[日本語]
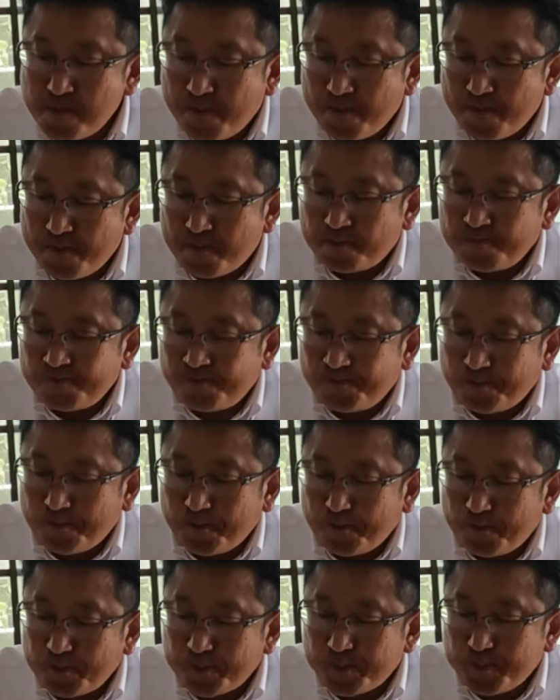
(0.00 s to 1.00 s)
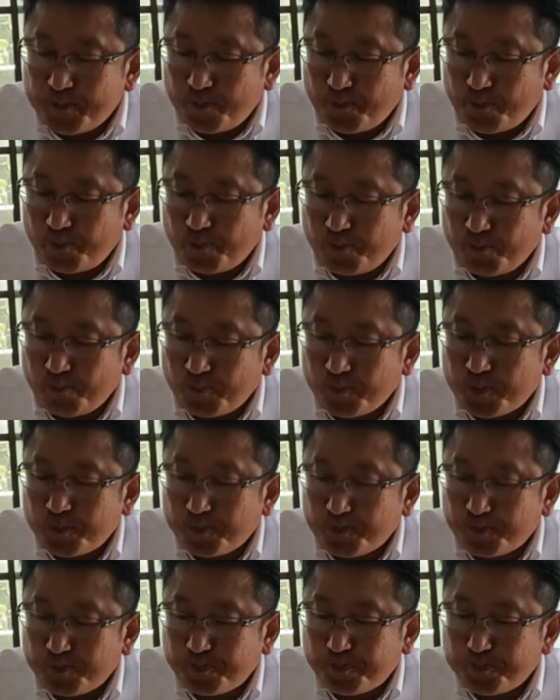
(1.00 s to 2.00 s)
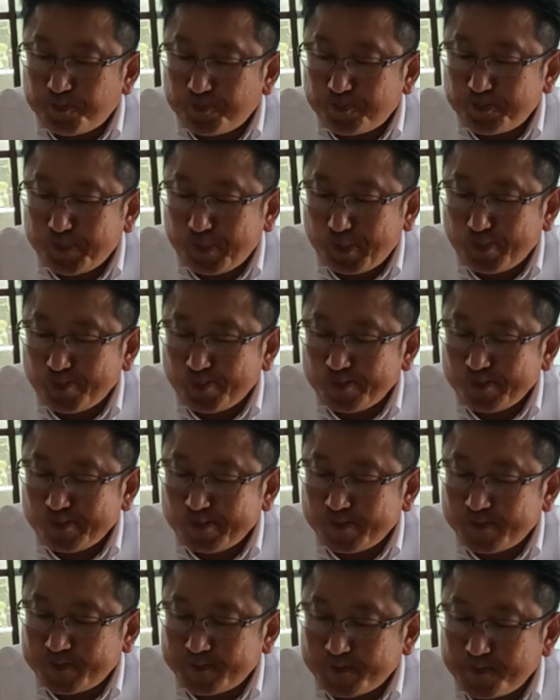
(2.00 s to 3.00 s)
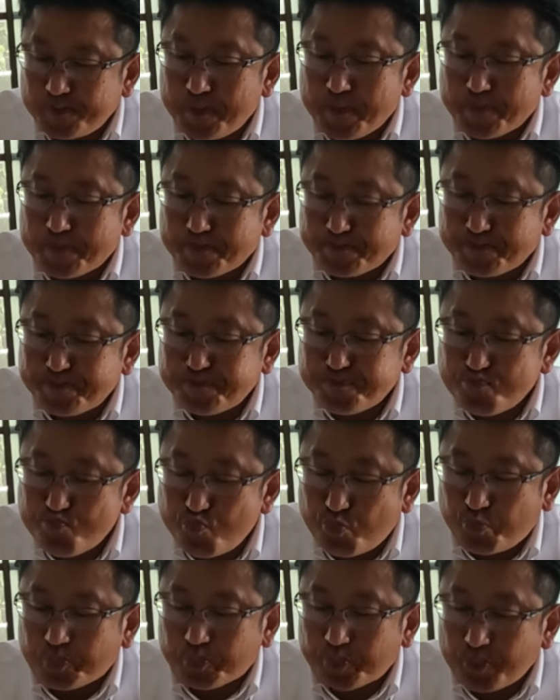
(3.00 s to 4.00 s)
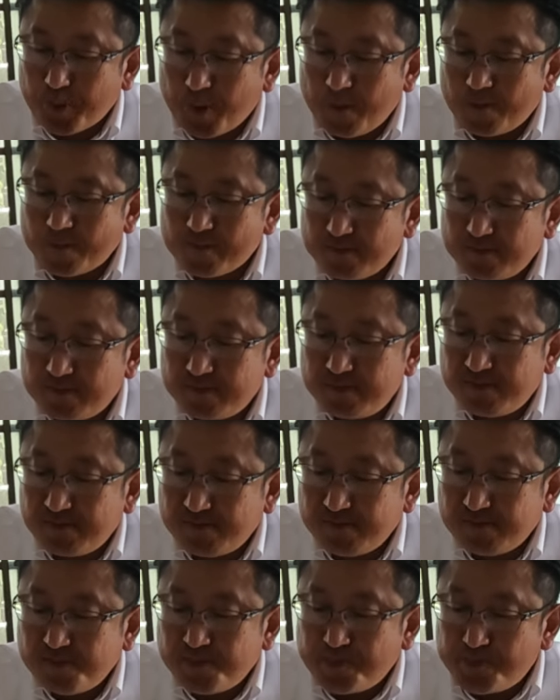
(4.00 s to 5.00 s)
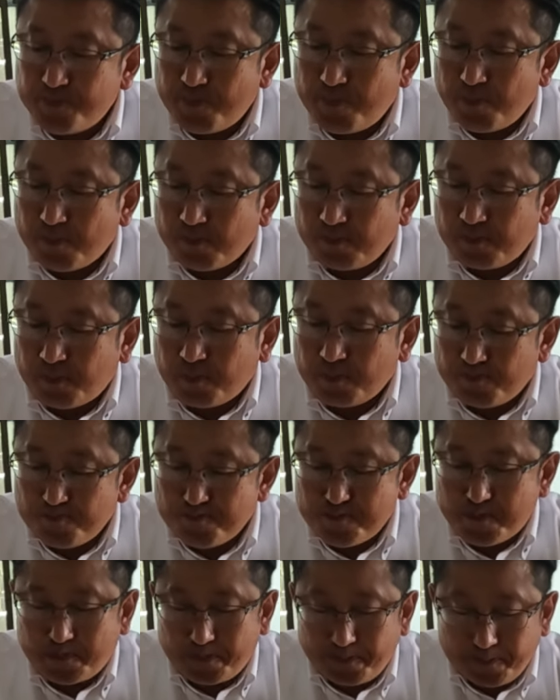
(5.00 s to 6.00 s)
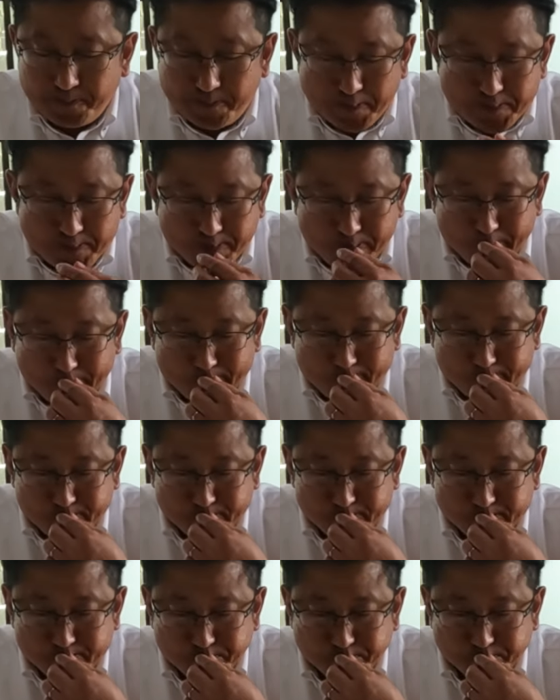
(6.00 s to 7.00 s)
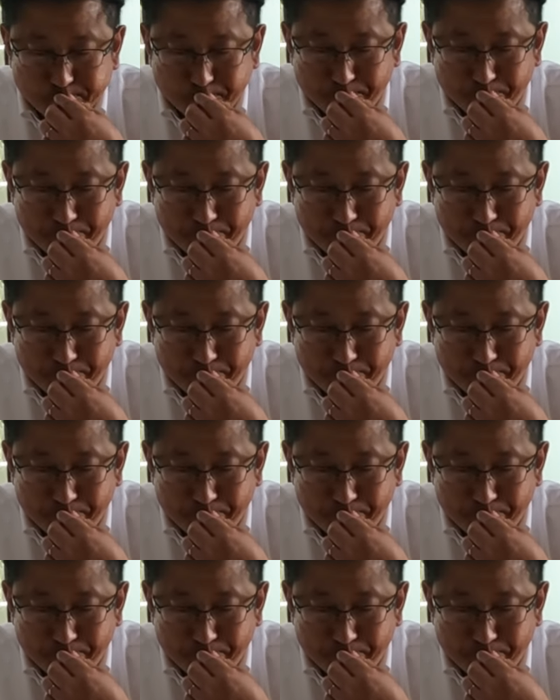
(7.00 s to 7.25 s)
まあでもこの違いを試すのは楽しいわ絶対、いいできたもう聞いてると思う